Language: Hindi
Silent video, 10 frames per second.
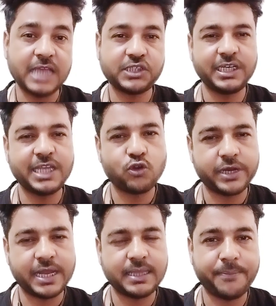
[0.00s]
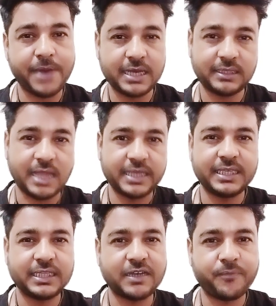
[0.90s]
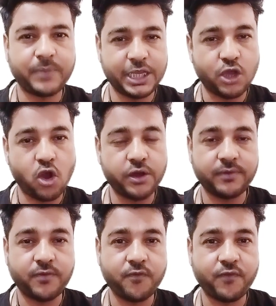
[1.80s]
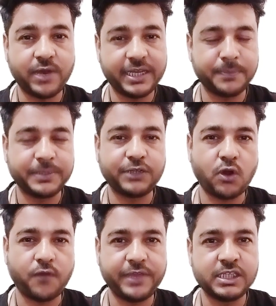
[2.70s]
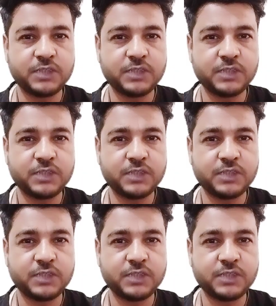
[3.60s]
कि ऑस्ट्रेलिया को हरा के भारत आगे की तरफ बढ़े और वर्ल्ड कप की ट्रॉफ़ी